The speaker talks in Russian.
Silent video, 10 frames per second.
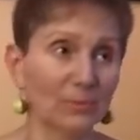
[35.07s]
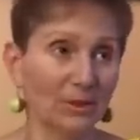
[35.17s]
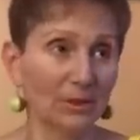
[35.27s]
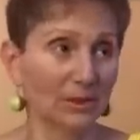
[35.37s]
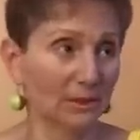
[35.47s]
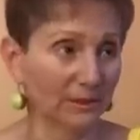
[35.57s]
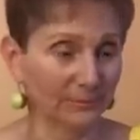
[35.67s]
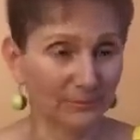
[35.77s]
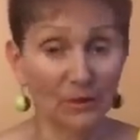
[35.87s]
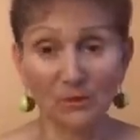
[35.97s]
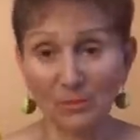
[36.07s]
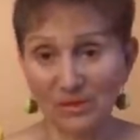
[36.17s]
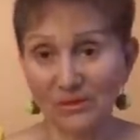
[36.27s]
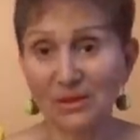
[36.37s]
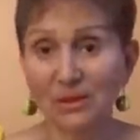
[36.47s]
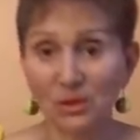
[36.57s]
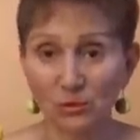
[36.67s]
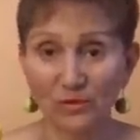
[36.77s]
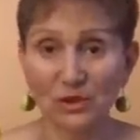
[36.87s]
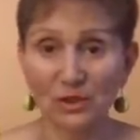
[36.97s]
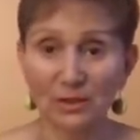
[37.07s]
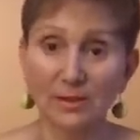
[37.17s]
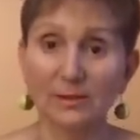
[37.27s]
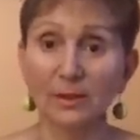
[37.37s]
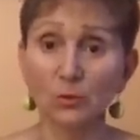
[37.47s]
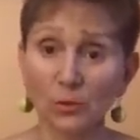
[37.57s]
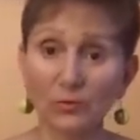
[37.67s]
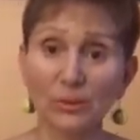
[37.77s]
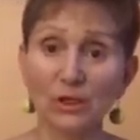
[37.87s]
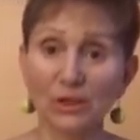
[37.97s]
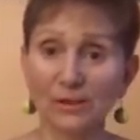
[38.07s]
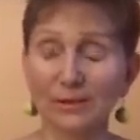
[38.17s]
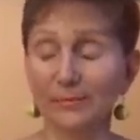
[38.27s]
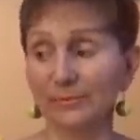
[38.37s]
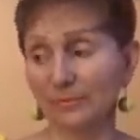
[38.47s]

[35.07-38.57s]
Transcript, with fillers: приехала. Они мне позвонили, что ваш заказ готов, приезжайте,